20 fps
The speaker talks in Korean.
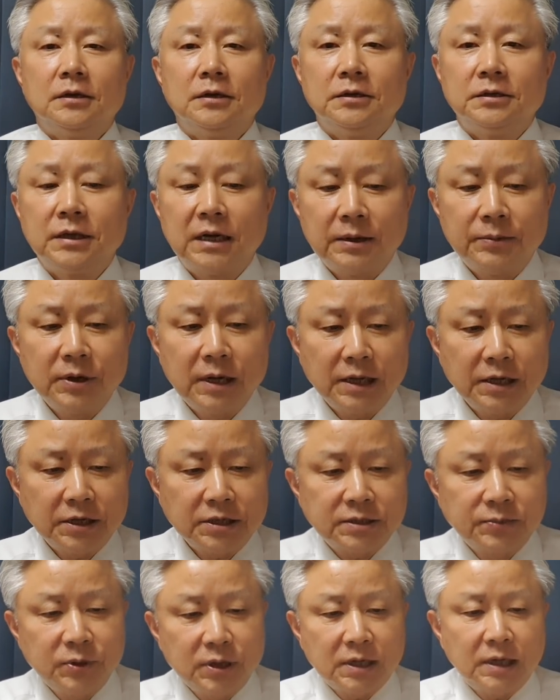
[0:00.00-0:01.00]
여러분
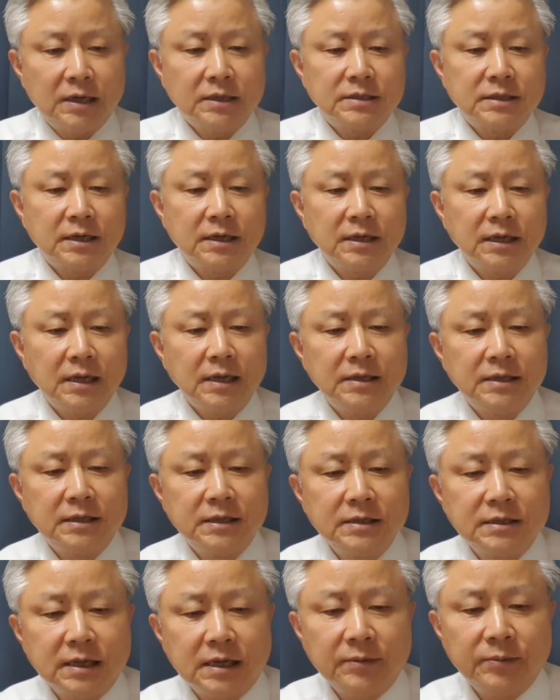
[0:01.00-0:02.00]
안녕하십니까 최근에
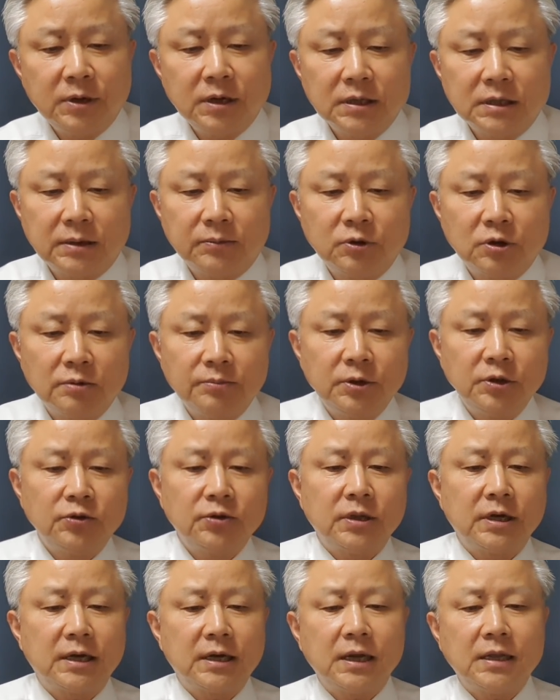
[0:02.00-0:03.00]
이재명
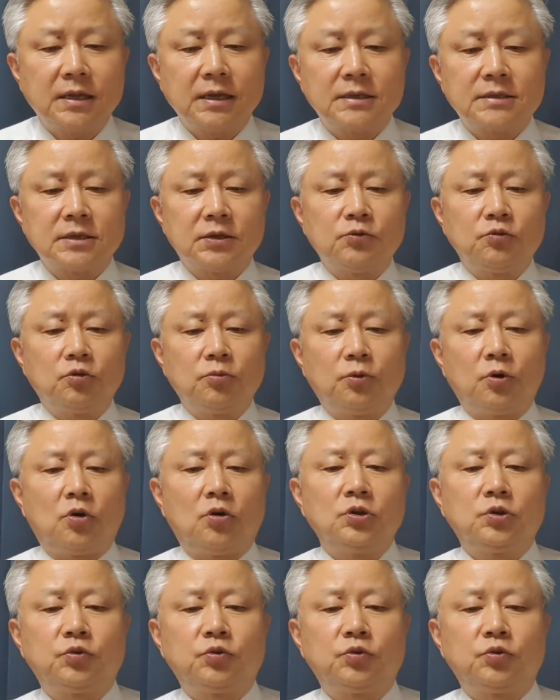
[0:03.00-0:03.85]
더불어민주당의 대선 후보